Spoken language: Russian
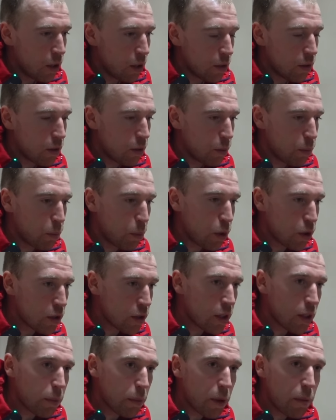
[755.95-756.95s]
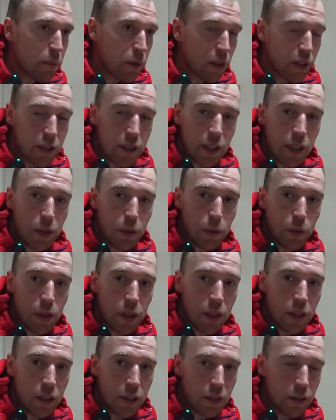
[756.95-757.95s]
э, поздно, например,
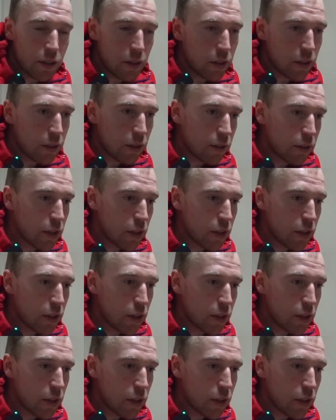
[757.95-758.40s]
скинули э,